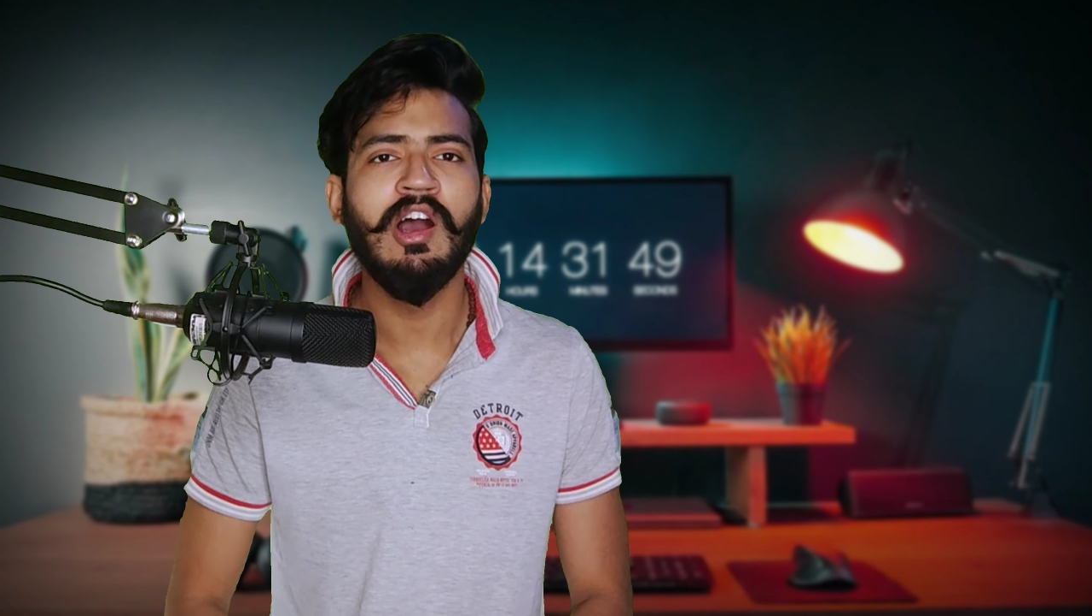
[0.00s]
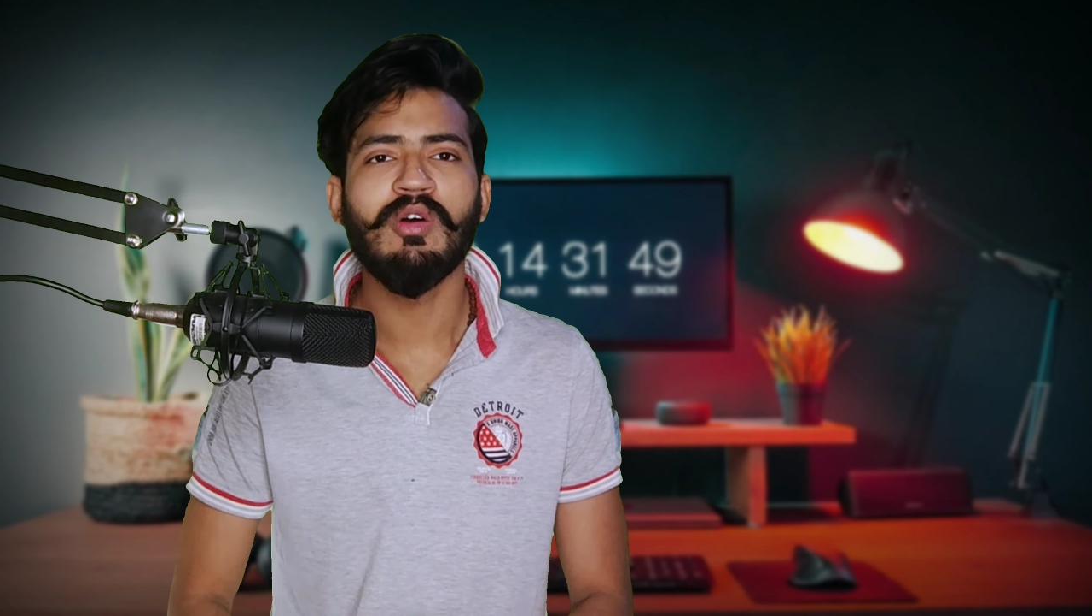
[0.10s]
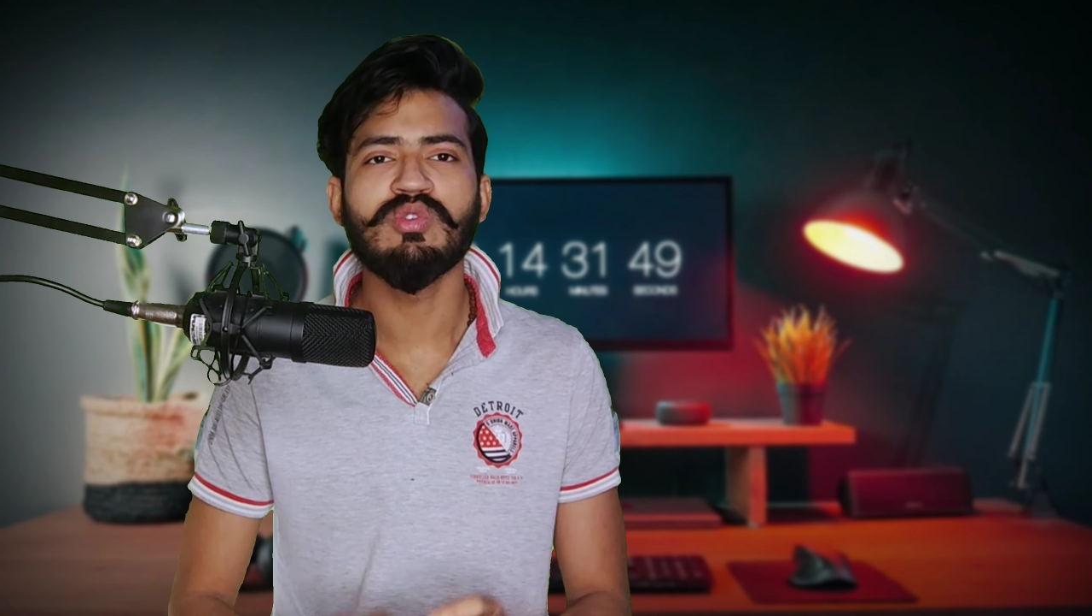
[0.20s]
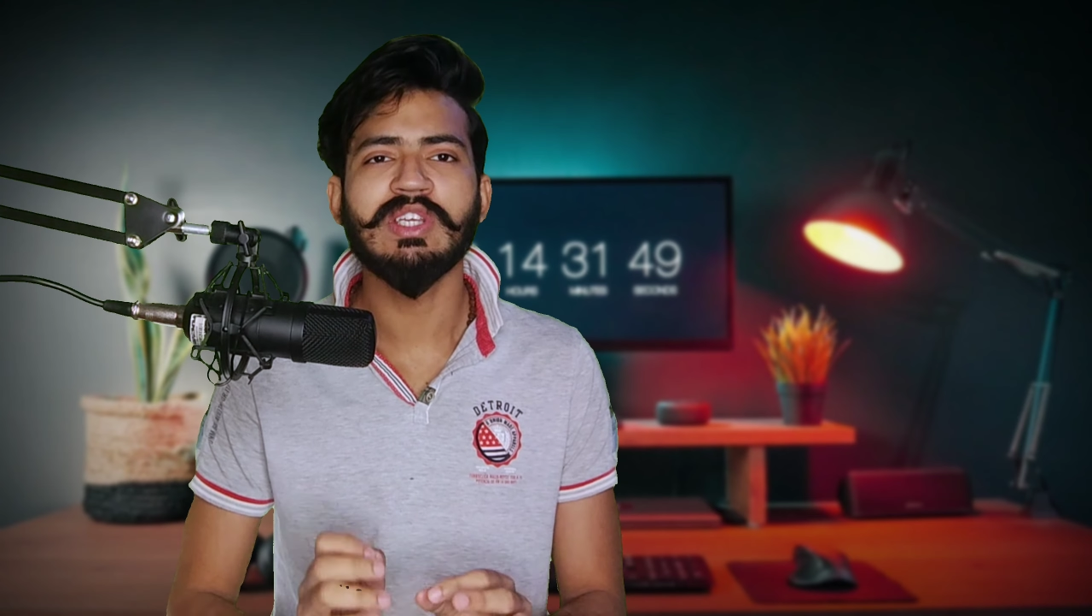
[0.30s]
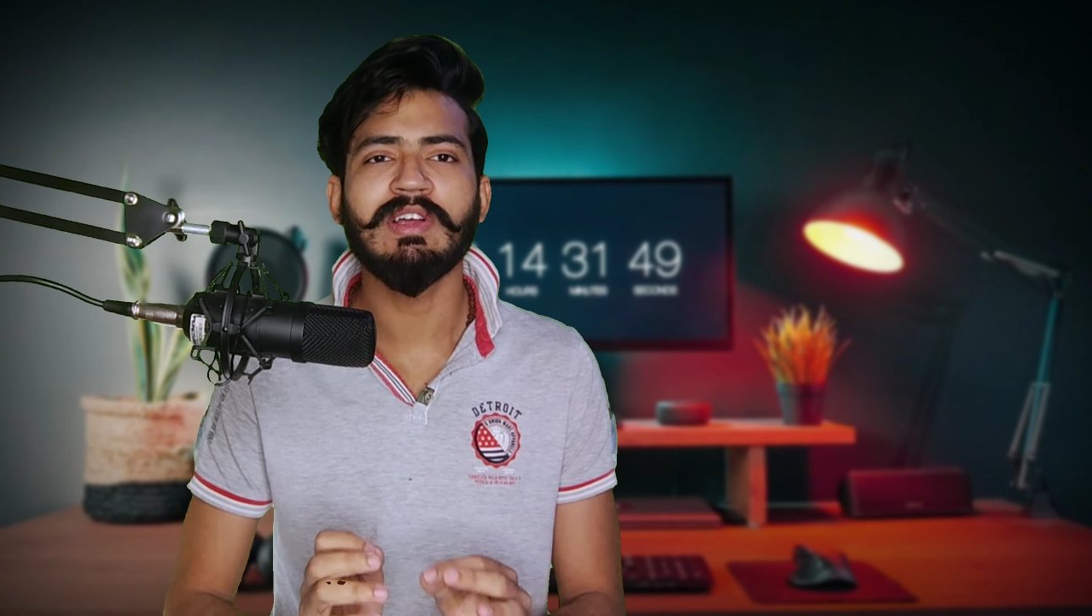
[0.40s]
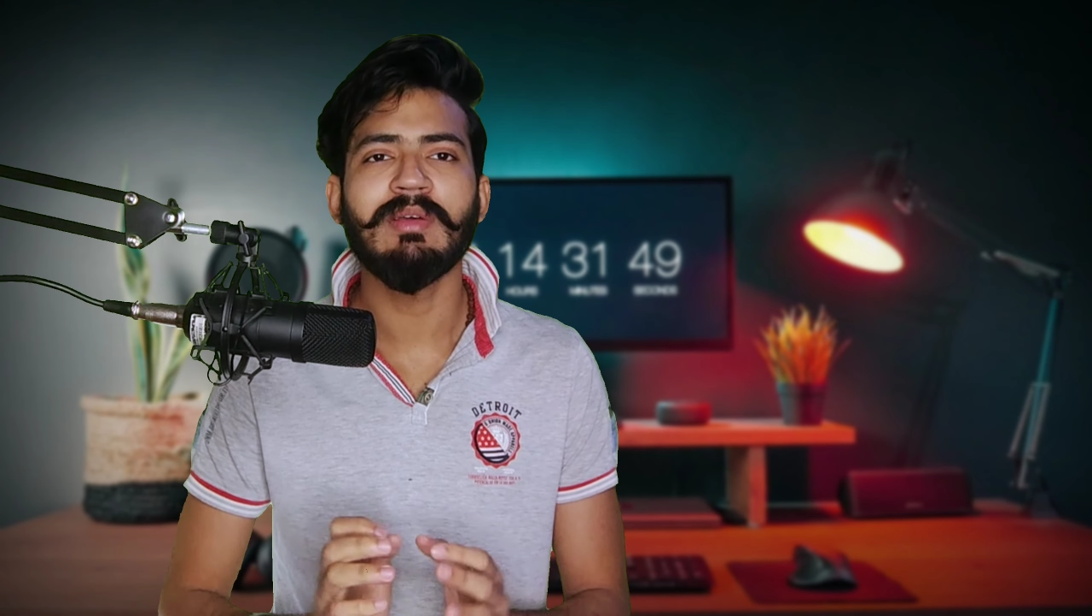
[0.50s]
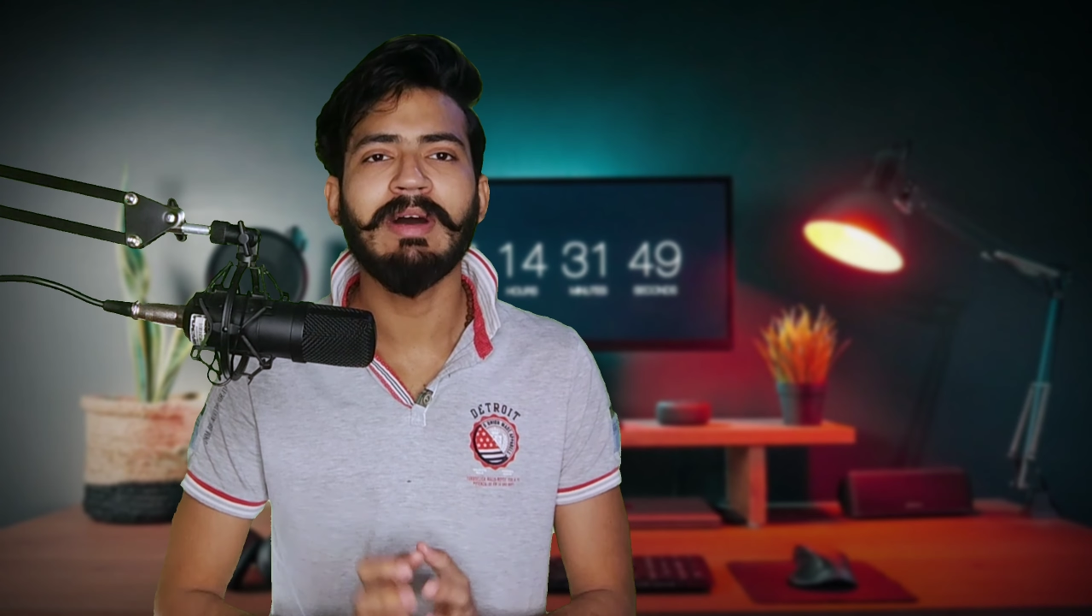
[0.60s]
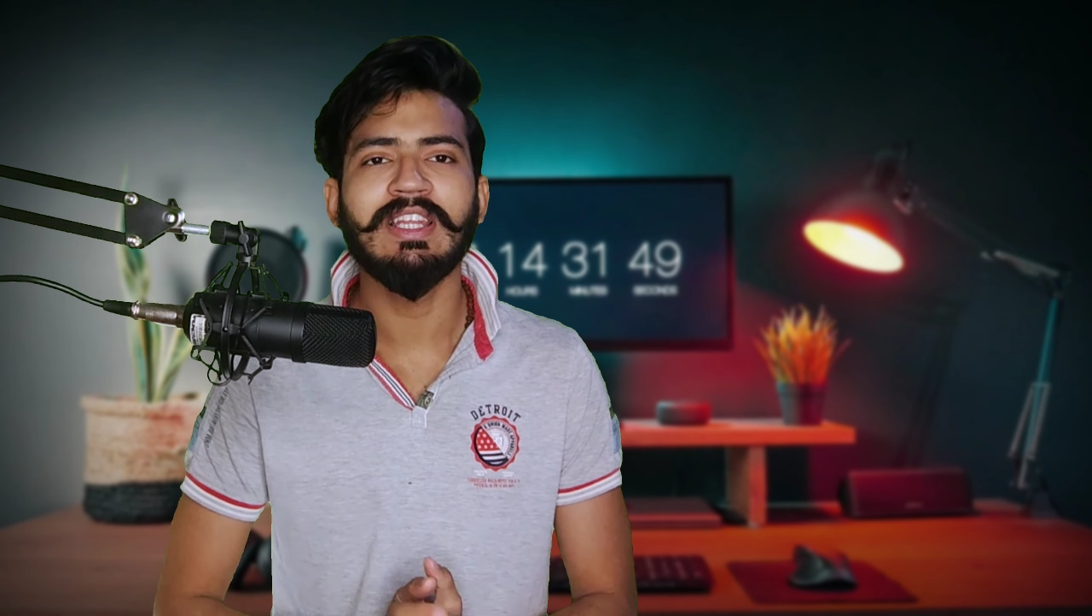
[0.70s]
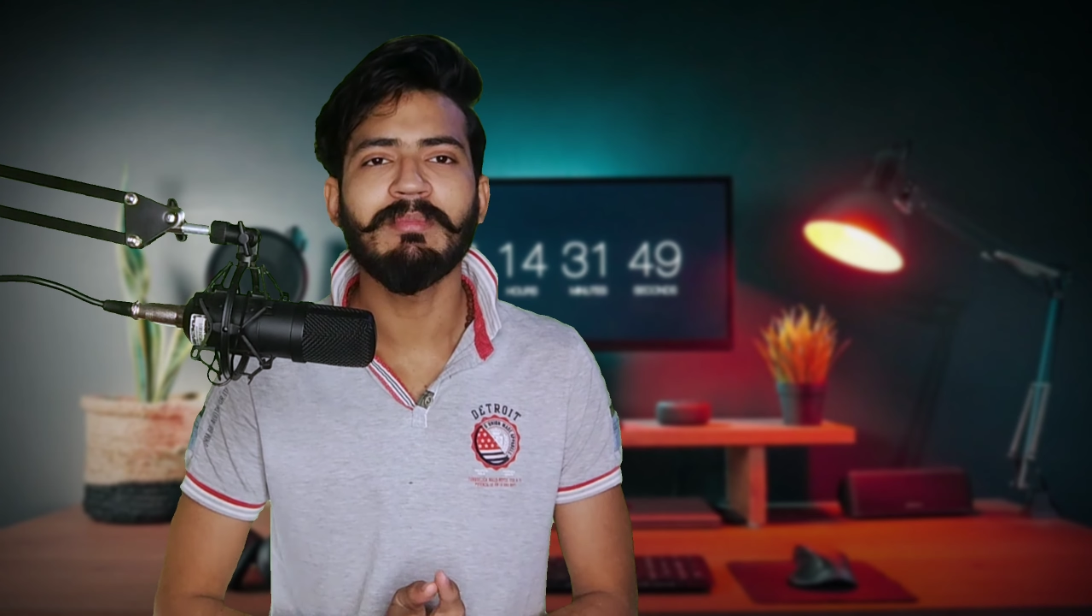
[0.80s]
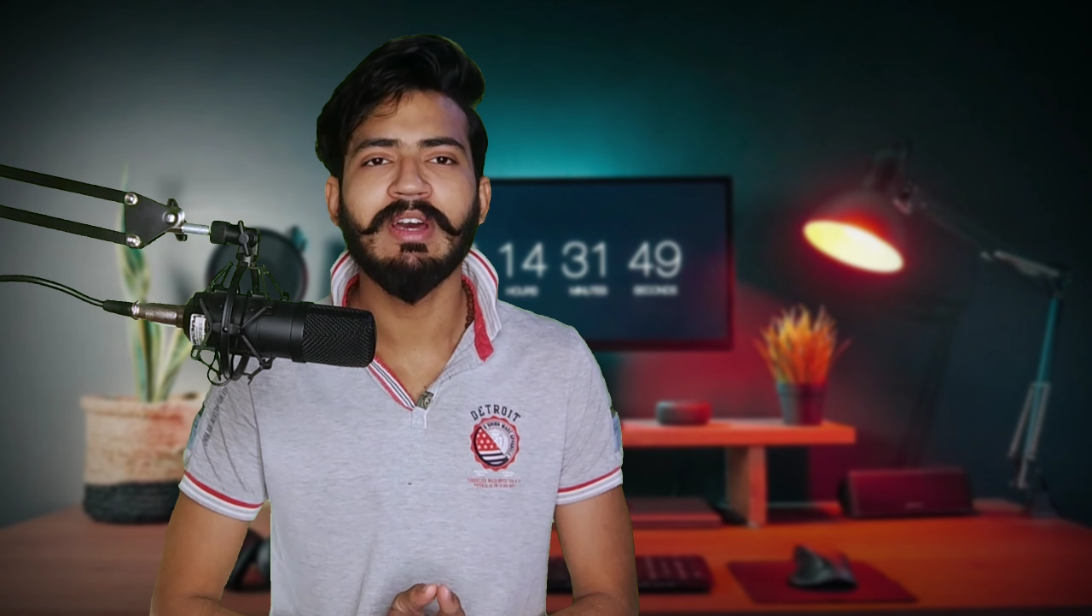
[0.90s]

और उसके बाद में बात